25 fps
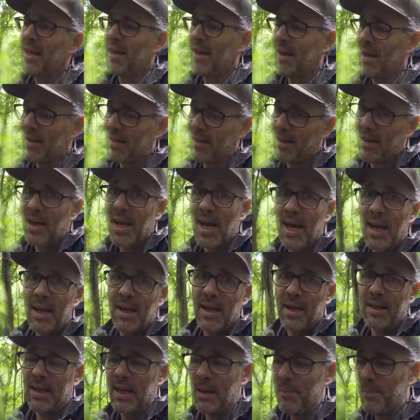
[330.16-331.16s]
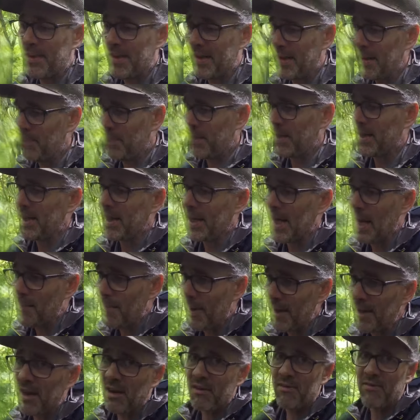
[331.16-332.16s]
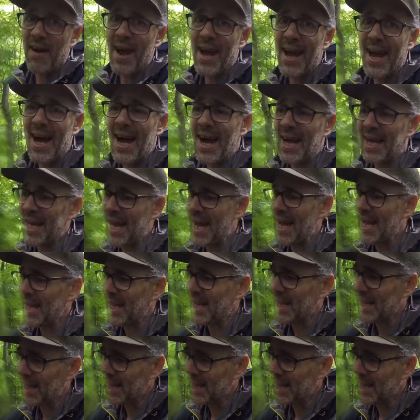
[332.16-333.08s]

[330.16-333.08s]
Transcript: euh, tu sais, quand t'es petit et que t'es capable de le faire en gang,